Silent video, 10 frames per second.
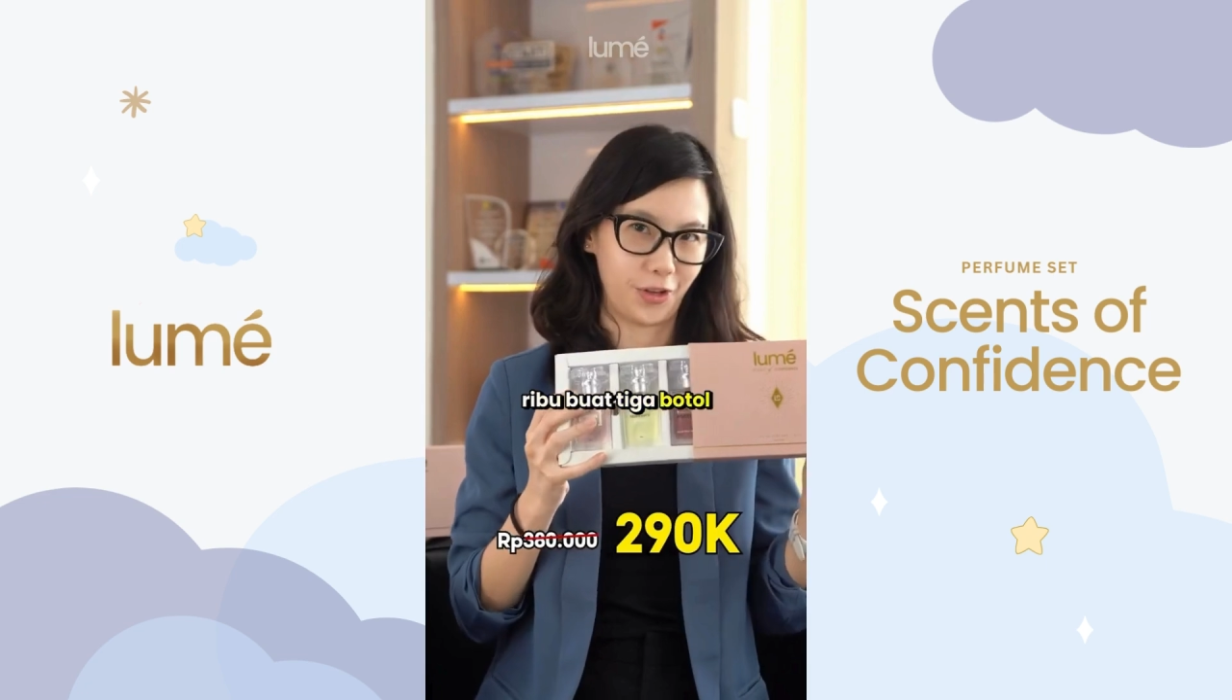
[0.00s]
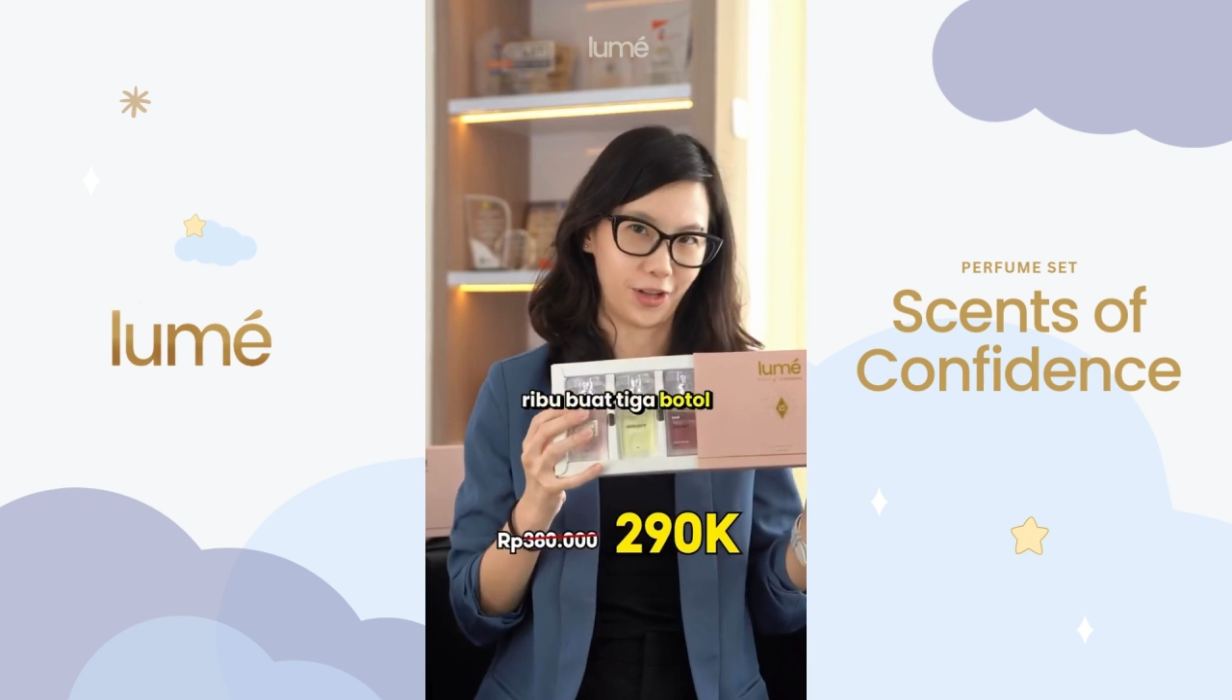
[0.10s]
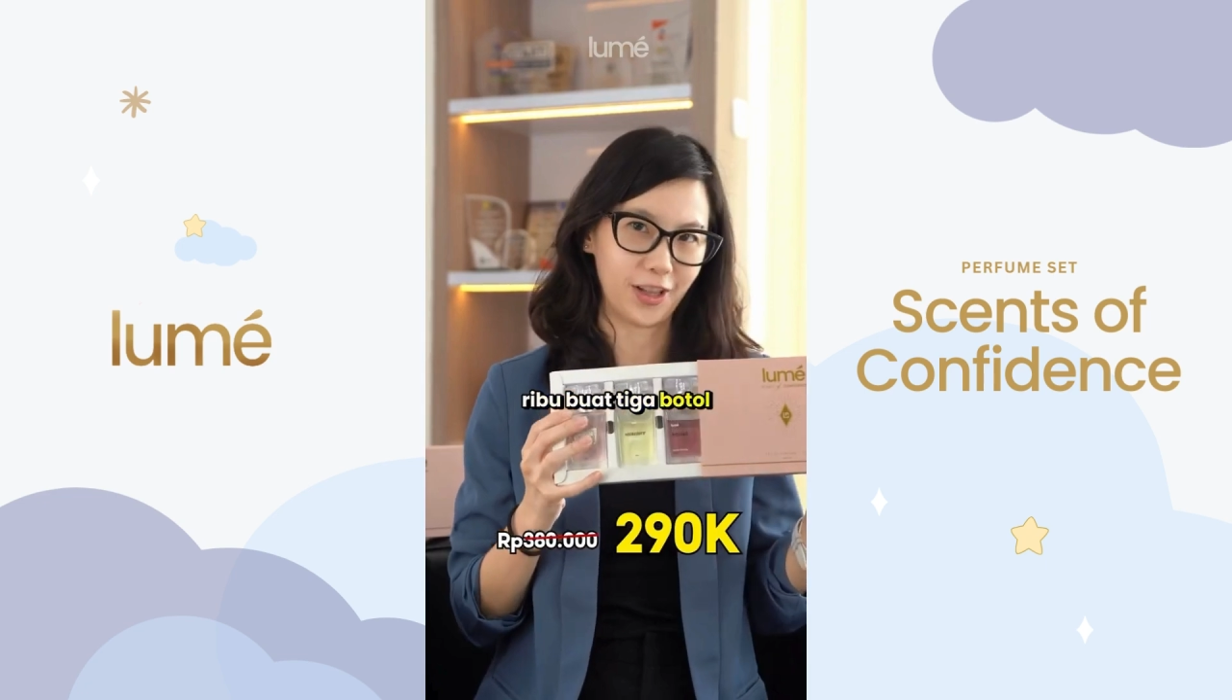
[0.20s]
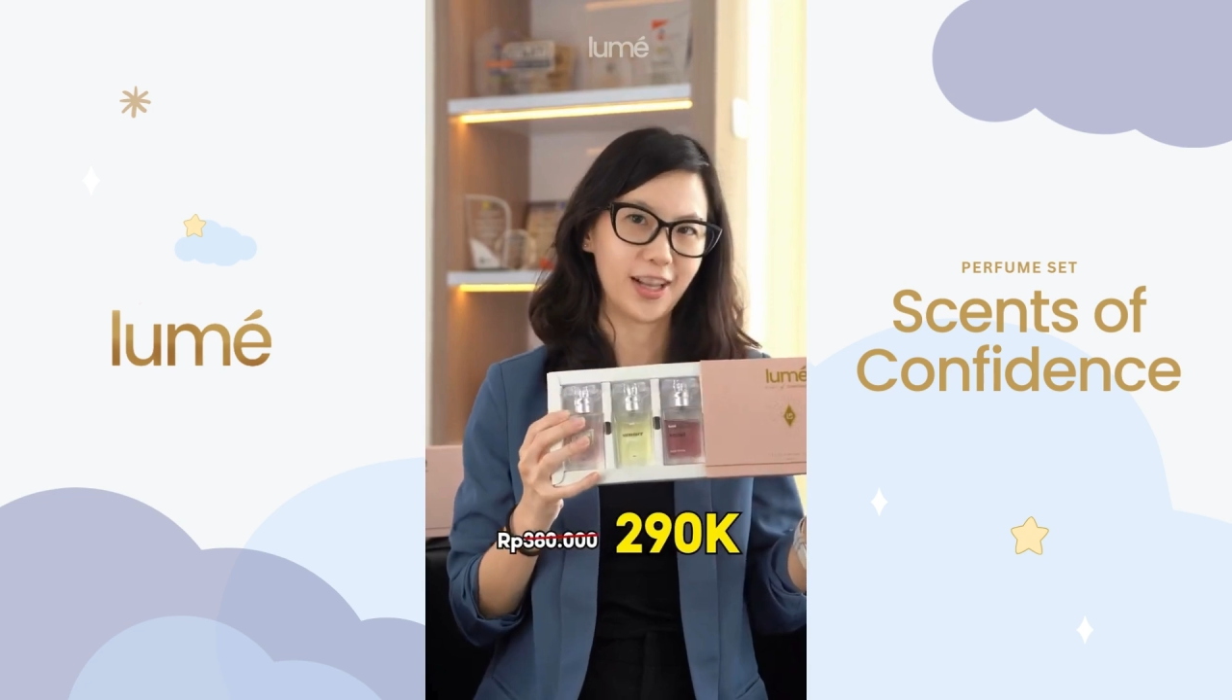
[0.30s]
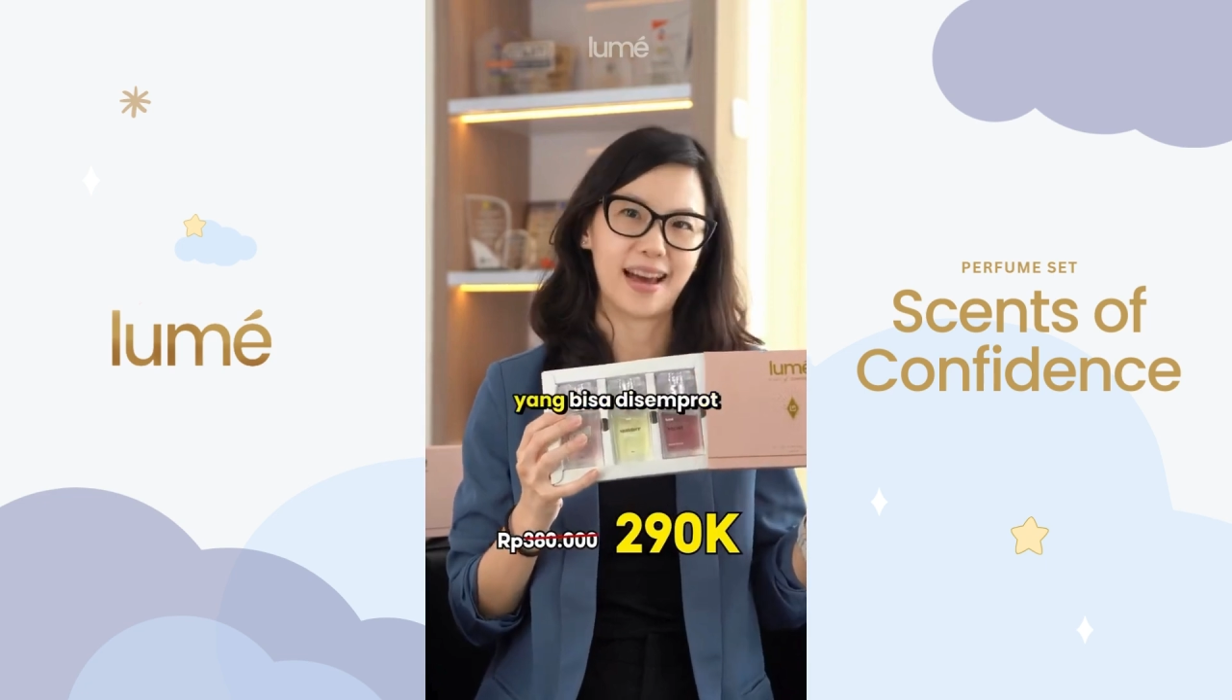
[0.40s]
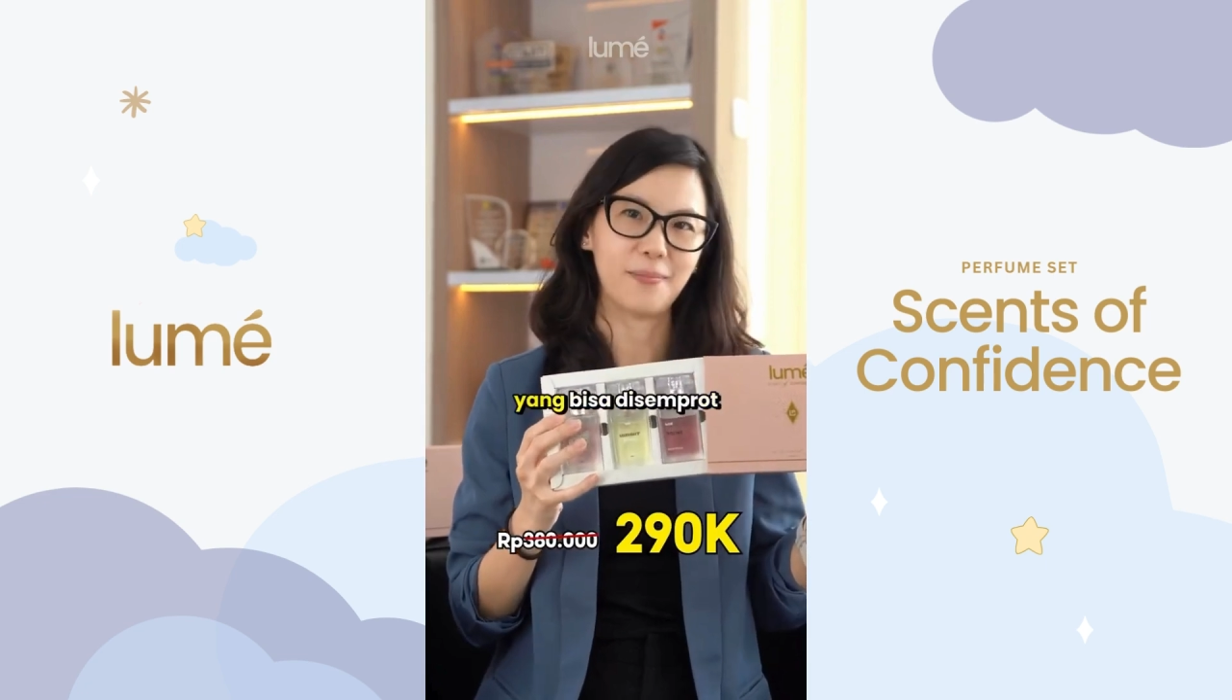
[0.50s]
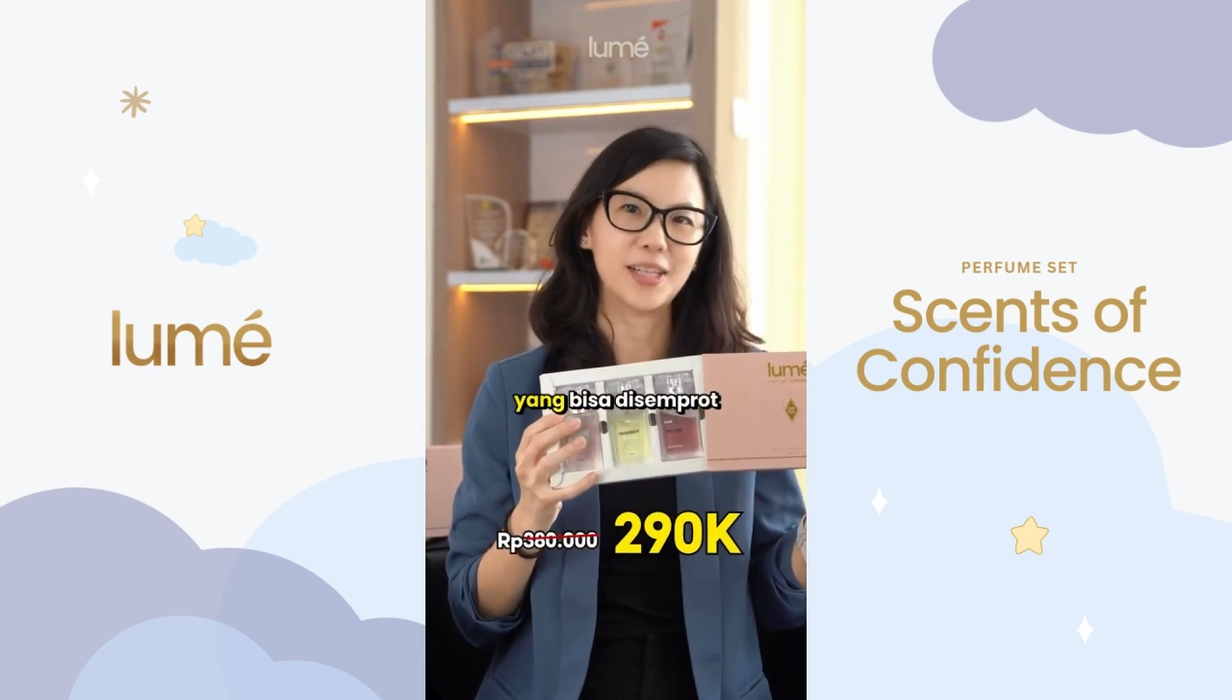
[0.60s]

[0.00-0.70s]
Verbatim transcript: botol